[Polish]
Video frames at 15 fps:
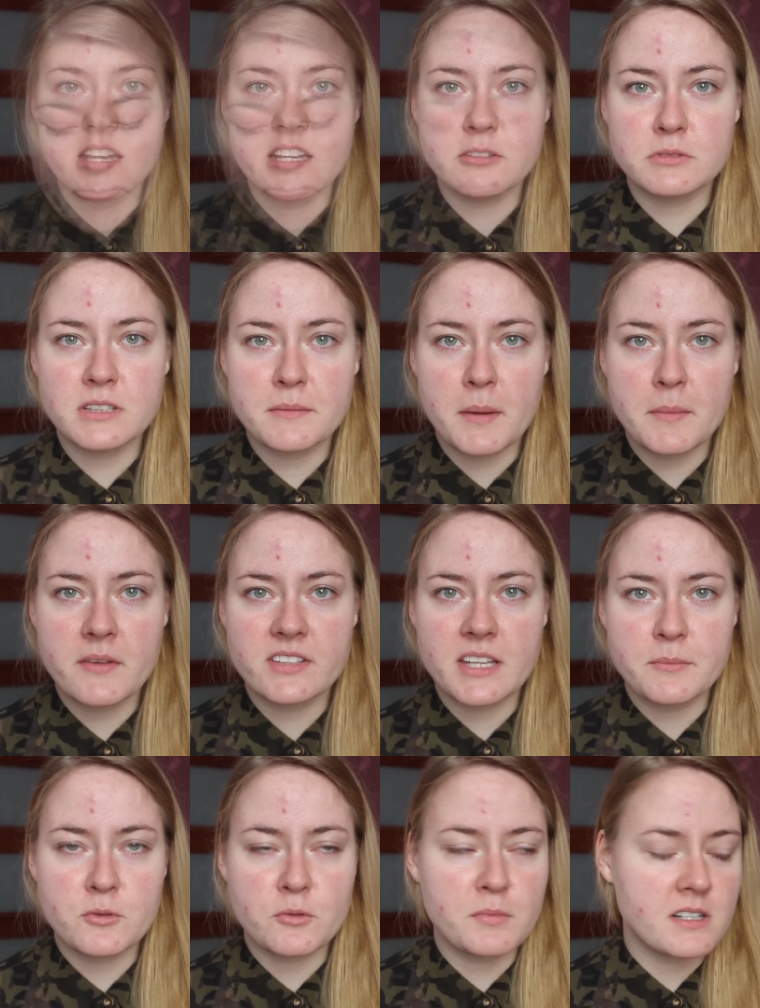I tutaj mamy w
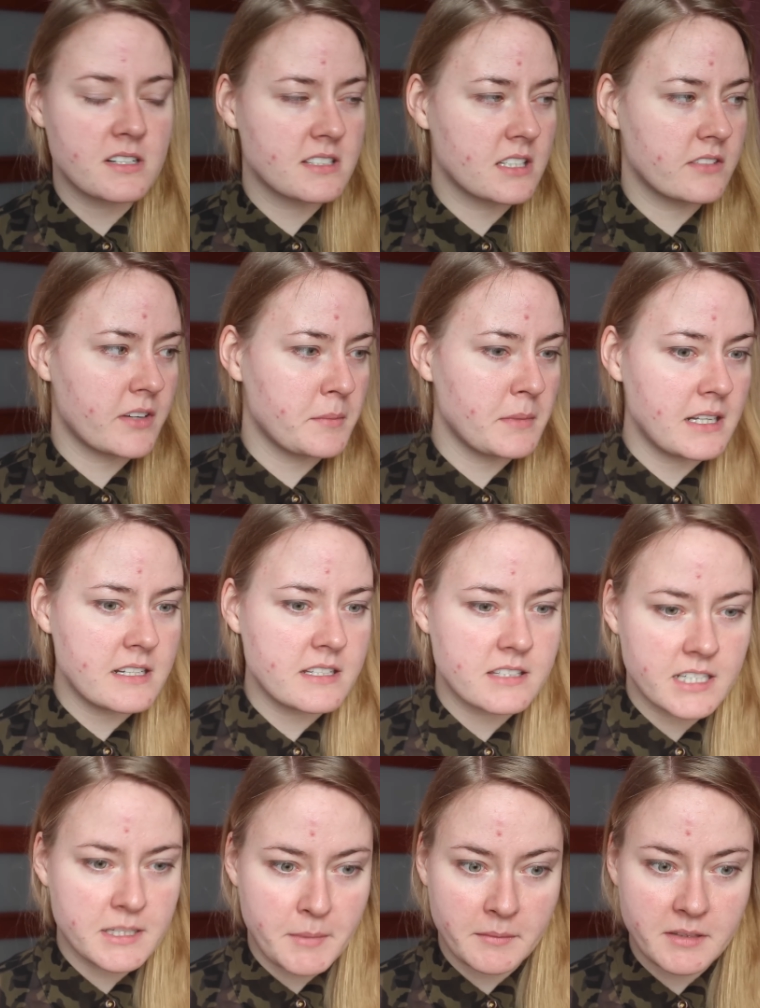tej próbeczce 2 ml
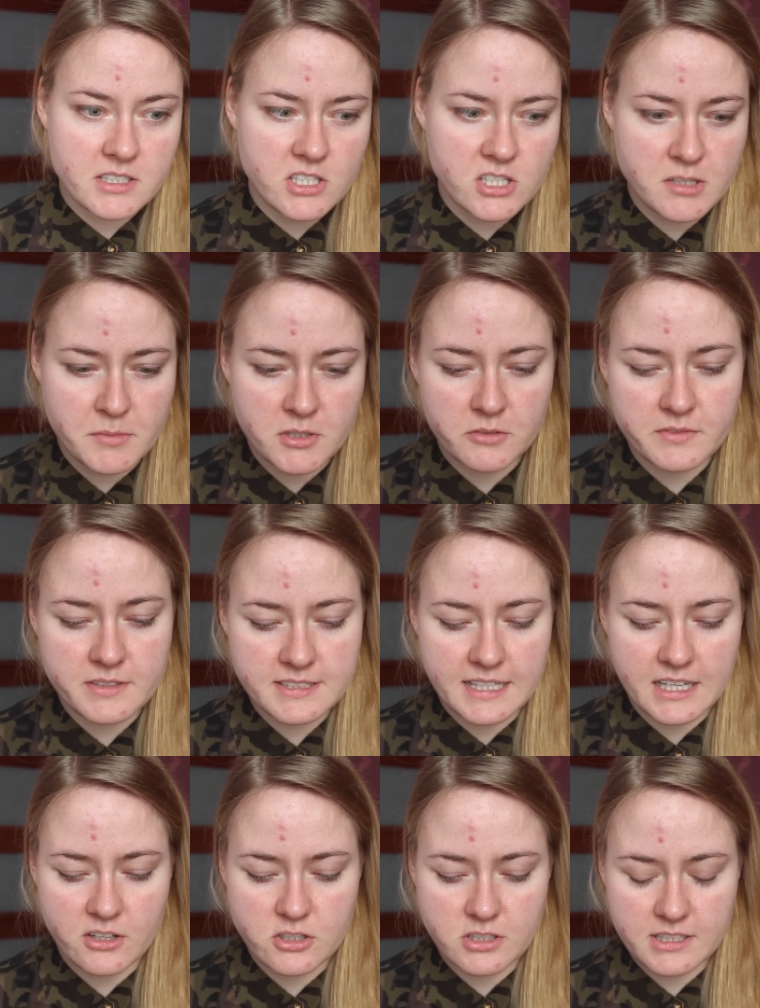i mam nadzieję, że mi to
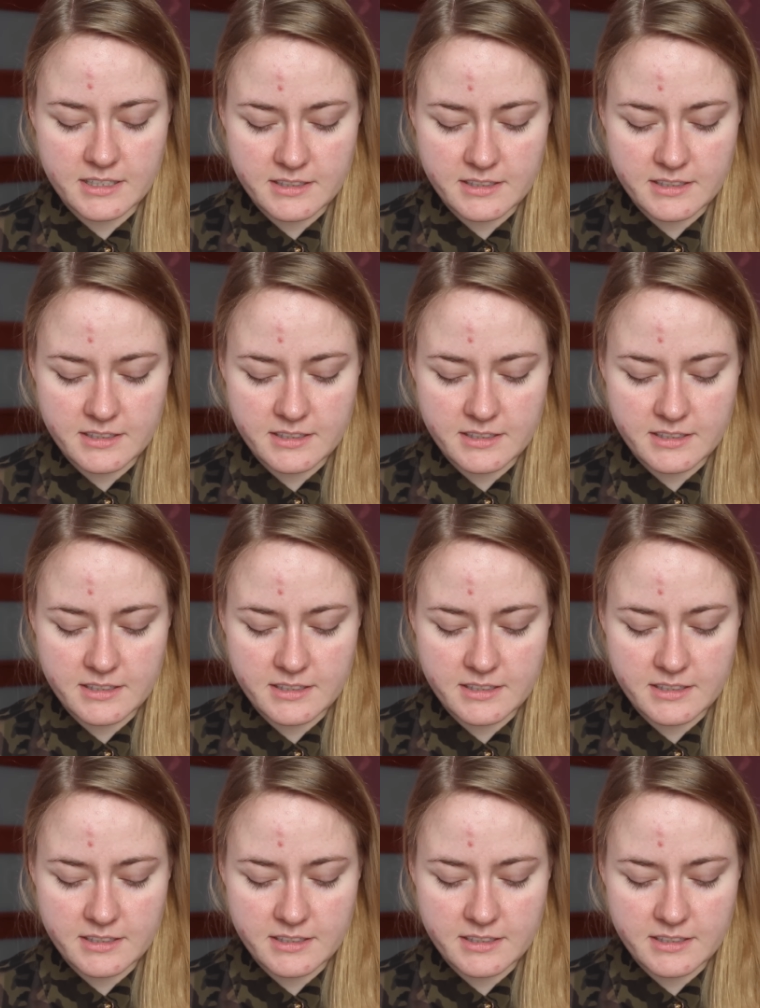wystarczy.